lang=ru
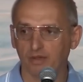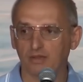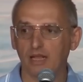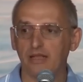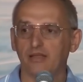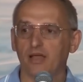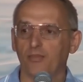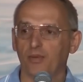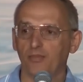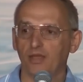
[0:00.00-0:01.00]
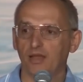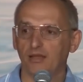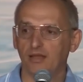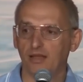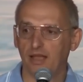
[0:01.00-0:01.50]
Три этапа меня
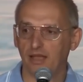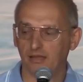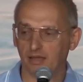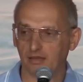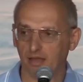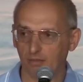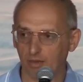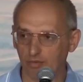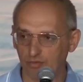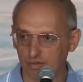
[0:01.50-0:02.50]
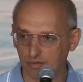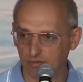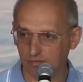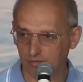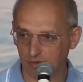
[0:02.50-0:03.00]
отделяет, когда я молюсь,
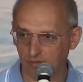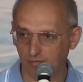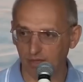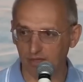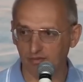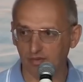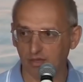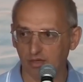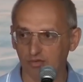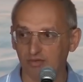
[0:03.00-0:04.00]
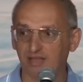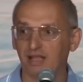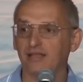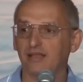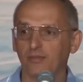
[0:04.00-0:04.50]
я в молитве нахожусь,
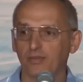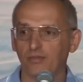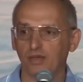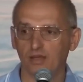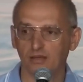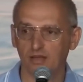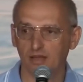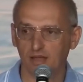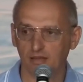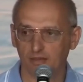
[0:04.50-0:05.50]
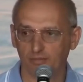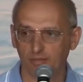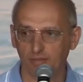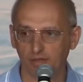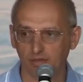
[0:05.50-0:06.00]
три этапа меня отделяет от
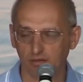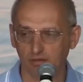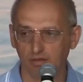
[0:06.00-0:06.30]
победы.